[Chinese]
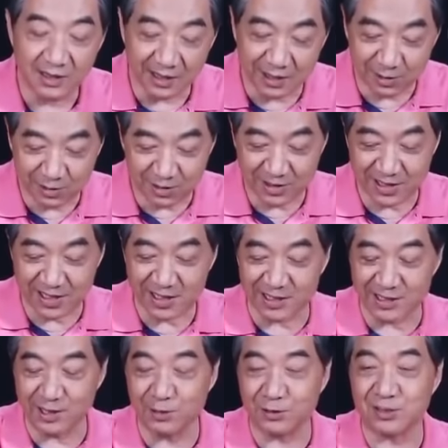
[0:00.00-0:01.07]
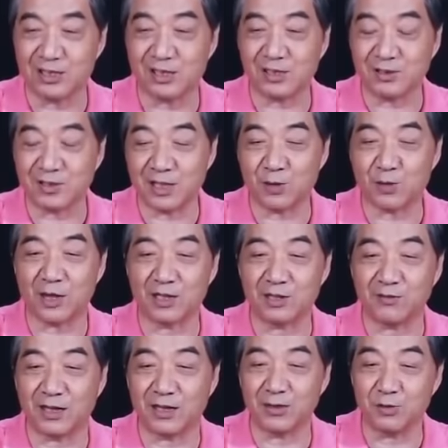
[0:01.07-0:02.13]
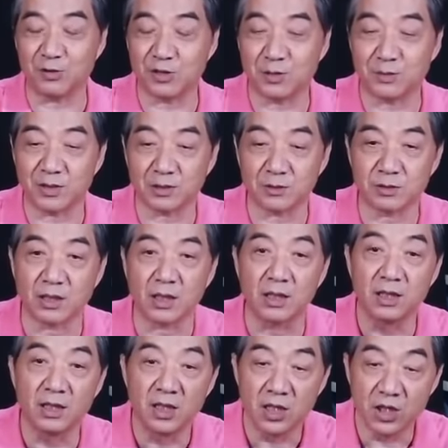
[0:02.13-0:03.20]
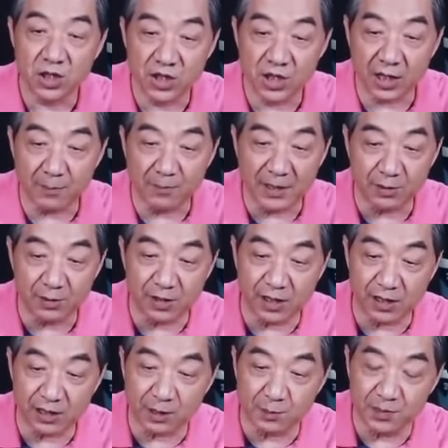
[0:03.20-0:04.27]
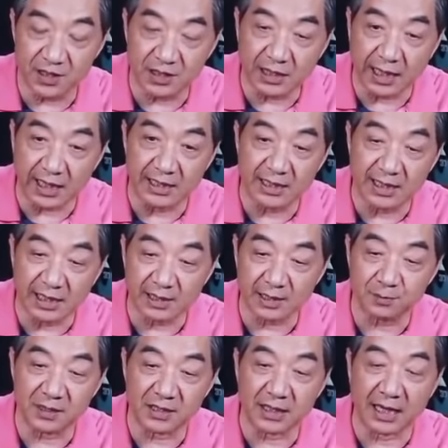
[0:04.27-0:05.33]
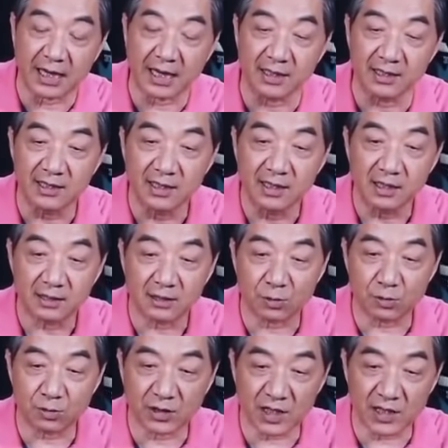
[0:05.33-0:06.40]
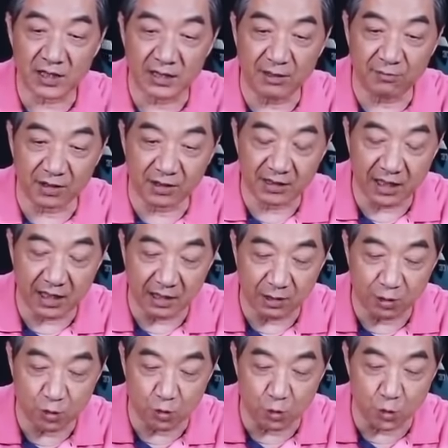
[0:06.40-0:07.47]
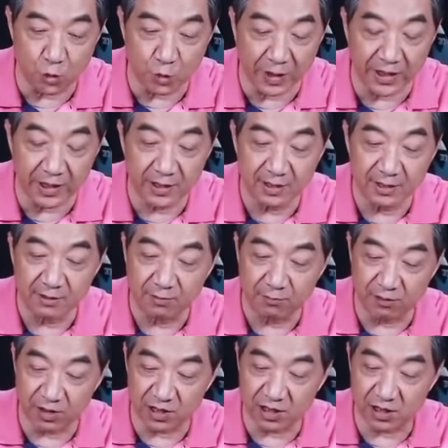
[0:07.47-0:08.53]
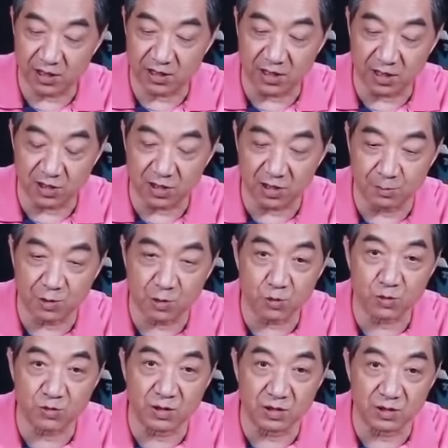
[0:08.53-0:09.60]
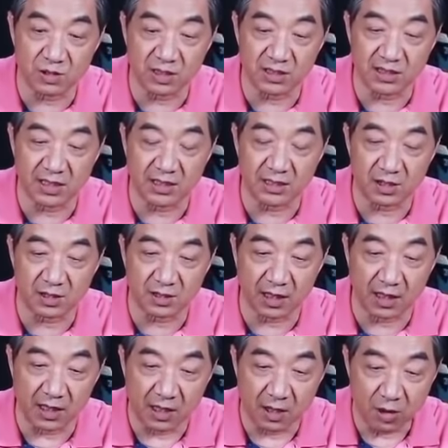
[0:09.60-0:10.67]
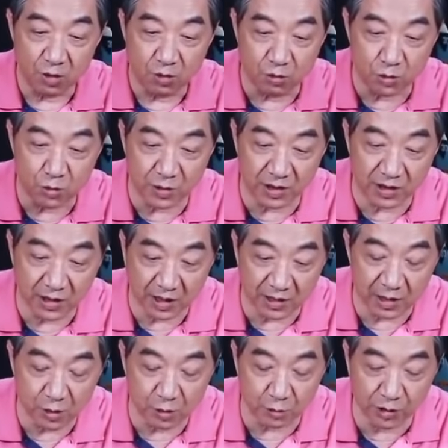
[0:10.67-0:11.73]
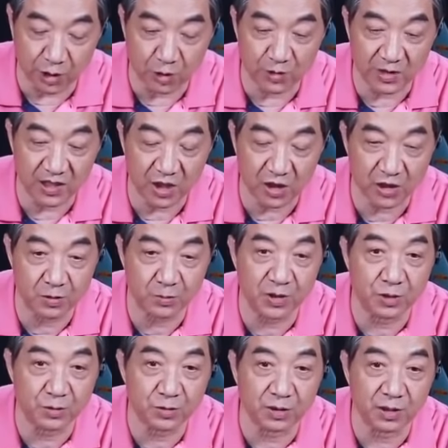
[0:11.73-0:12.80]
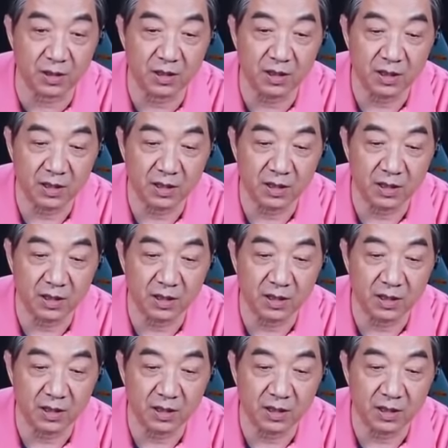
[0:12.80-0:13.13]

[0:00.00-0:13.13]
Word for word: 但你说这个你用集装箱船就完了，用这么一个东西，这个半潜山这个平台，你看这个平台啊，到时候它可以往下注水，往这个舱室里边注水，就像潜艇似的，注水它能注到水下十米去。